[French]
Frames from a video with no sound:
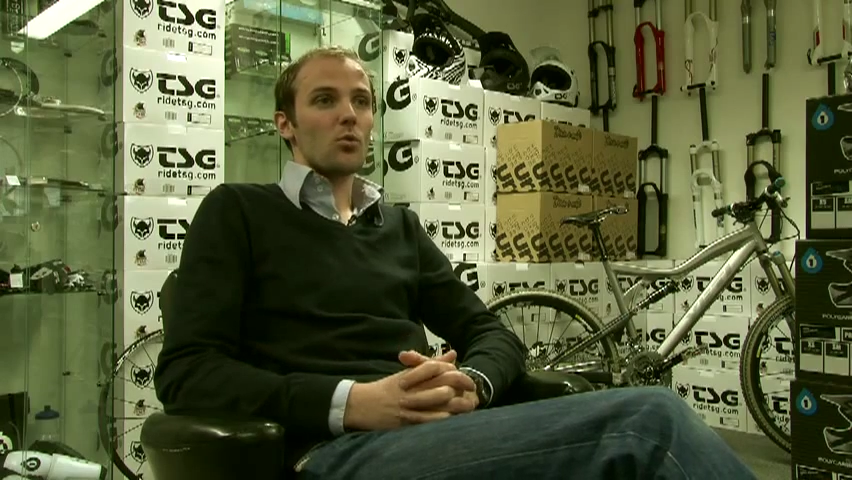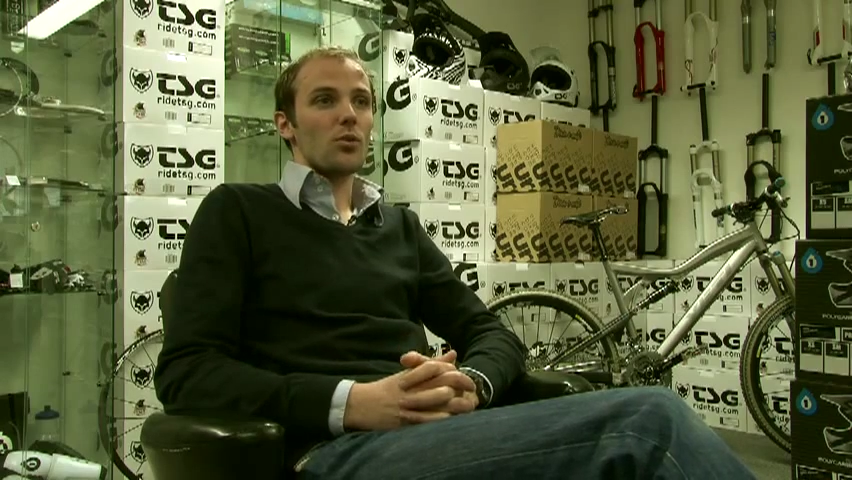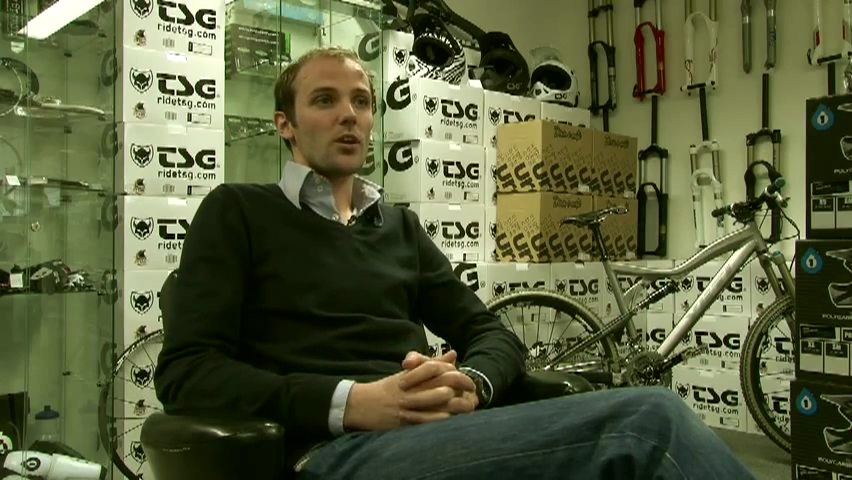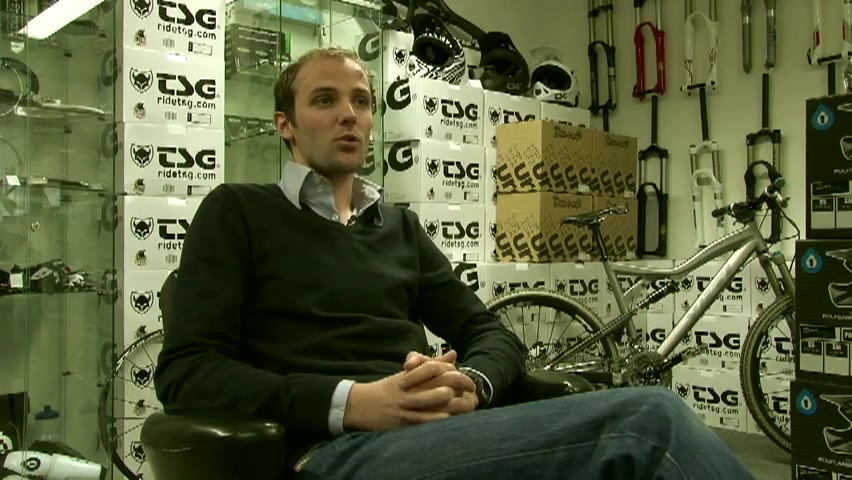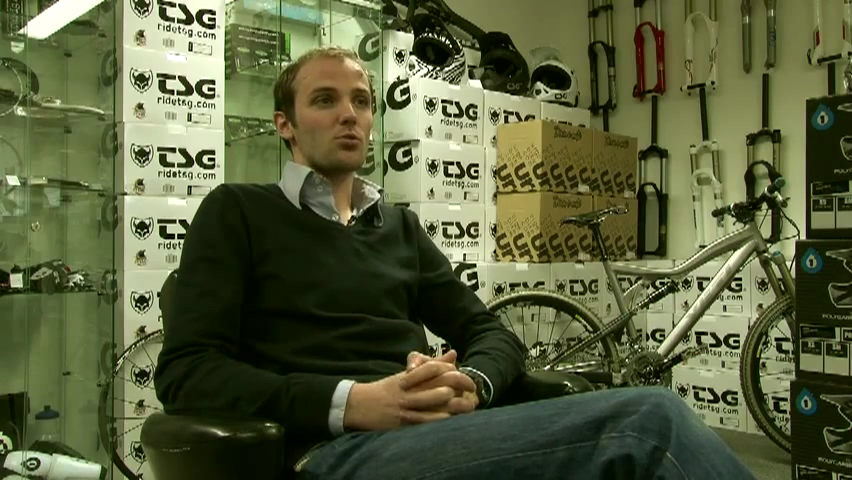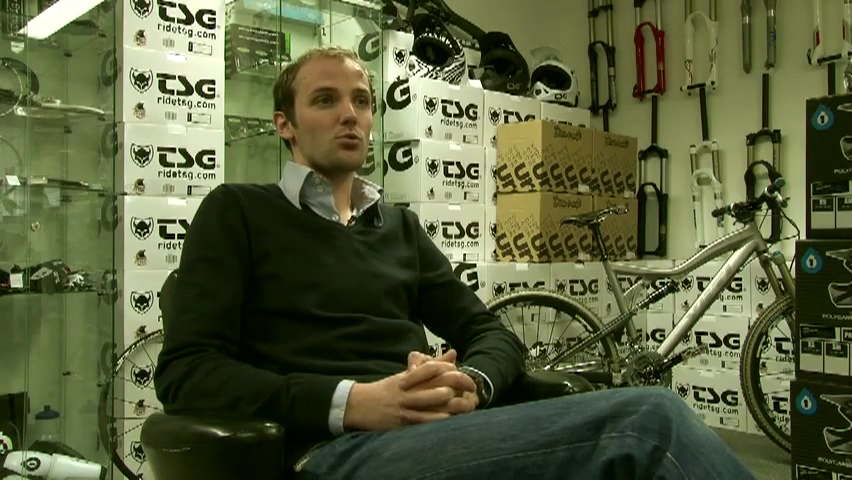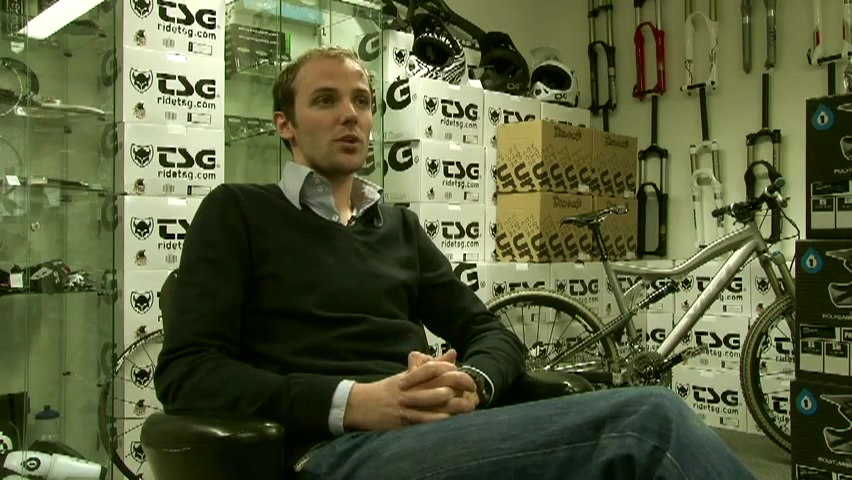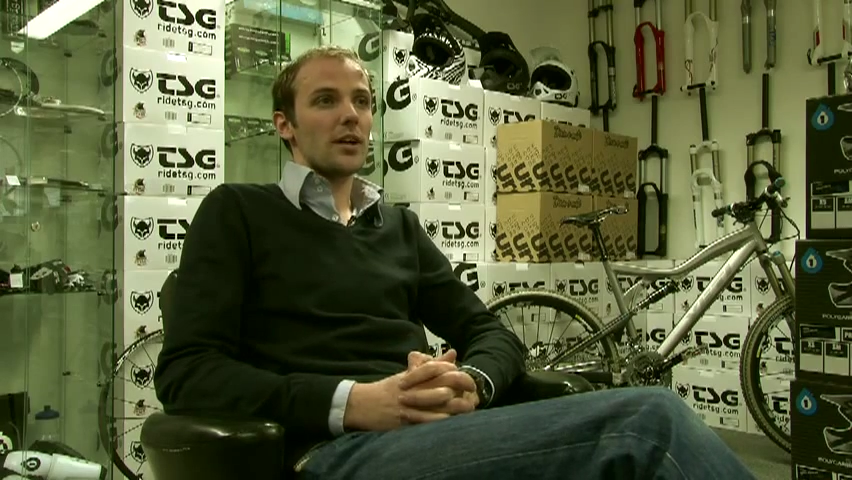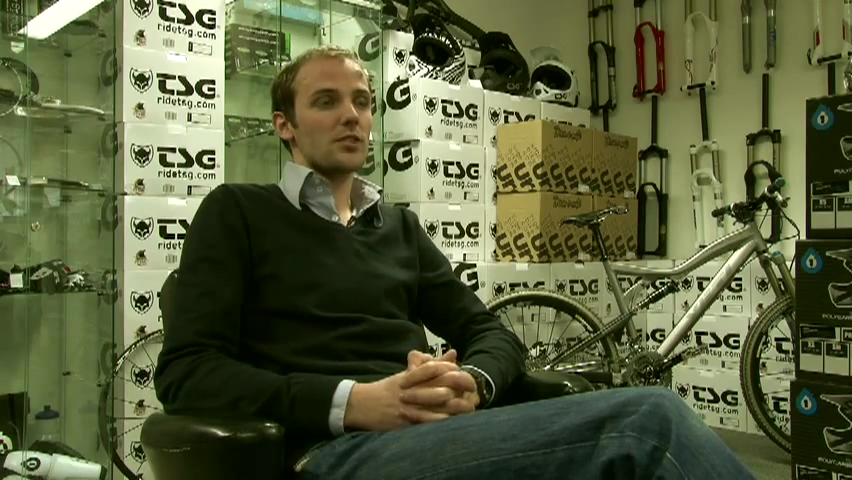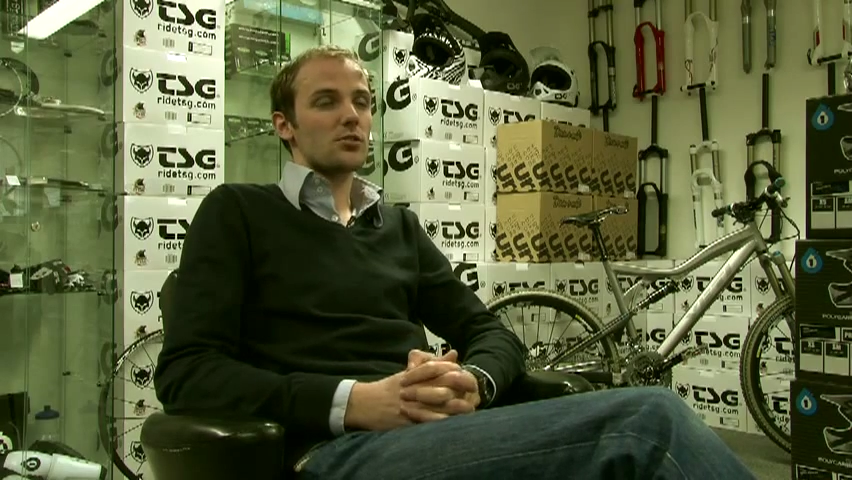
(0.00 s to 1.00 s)
on a
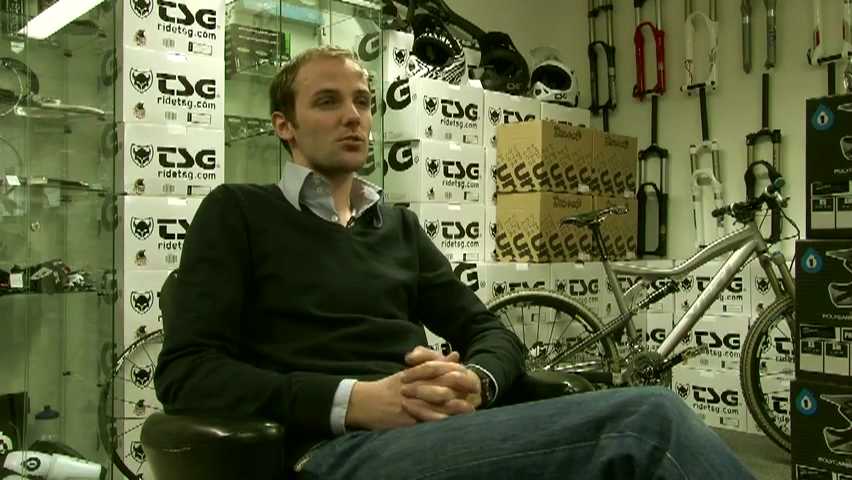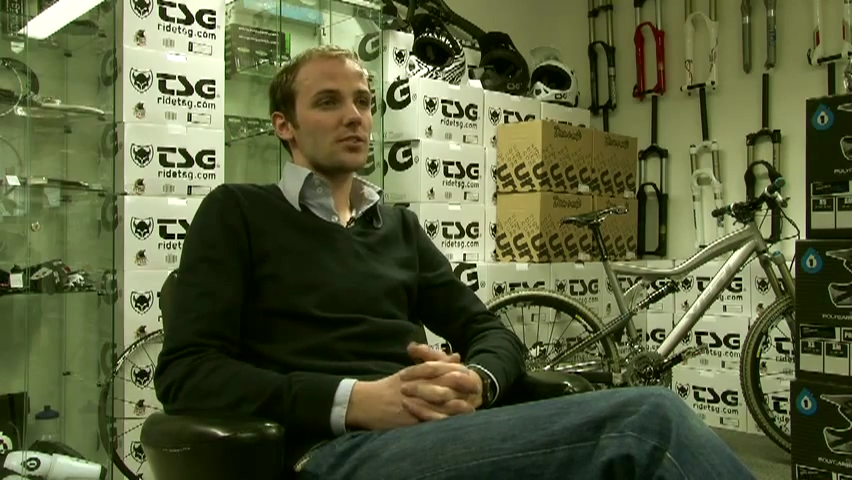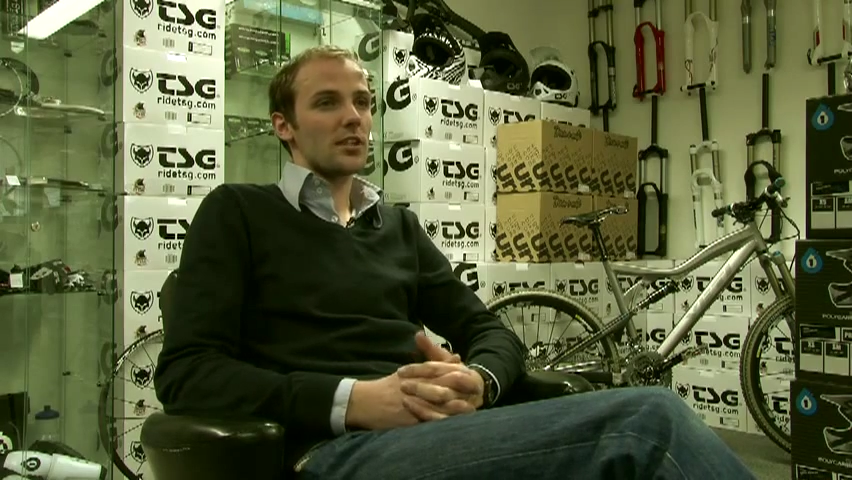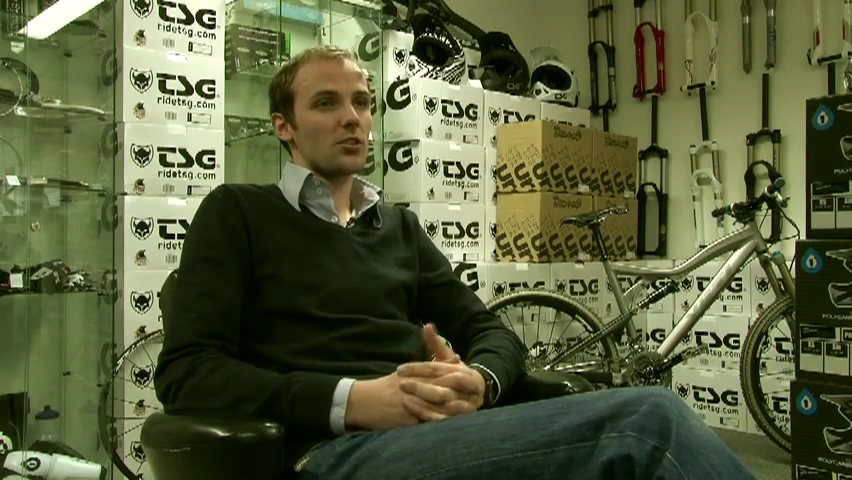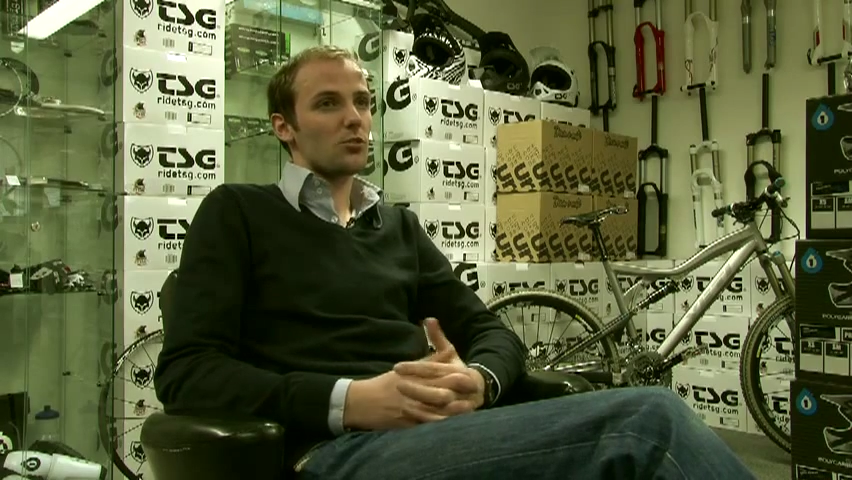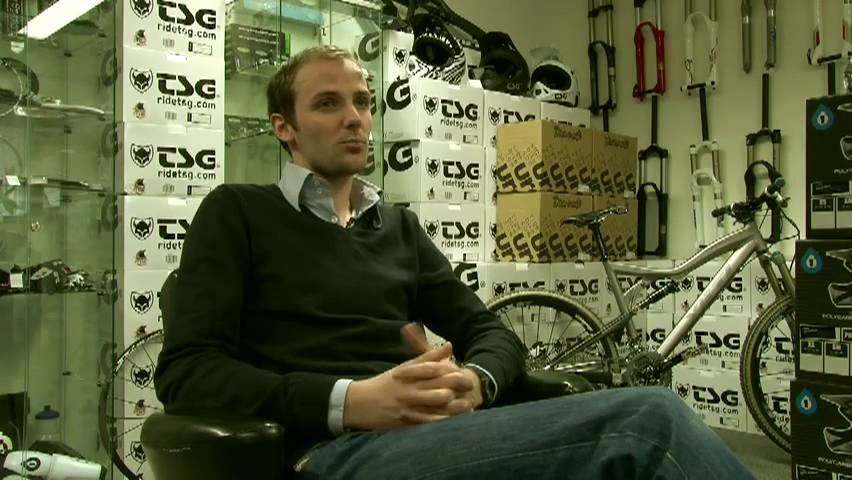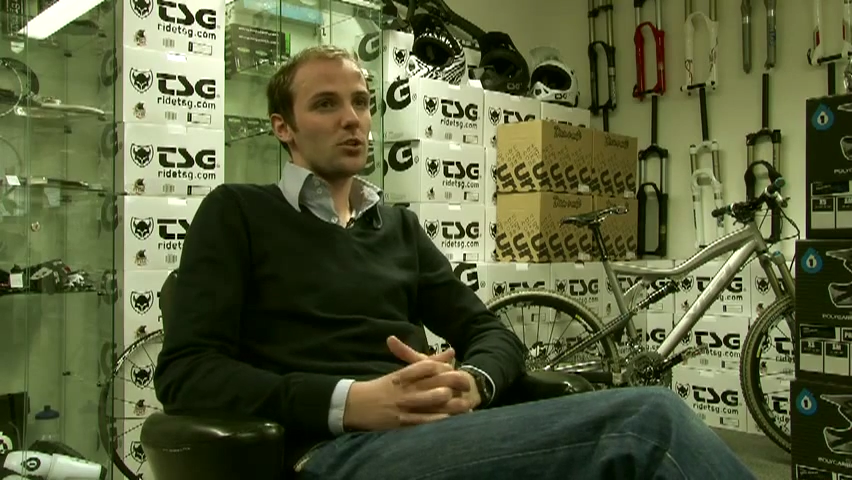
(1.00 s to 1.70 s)
clôturé à 150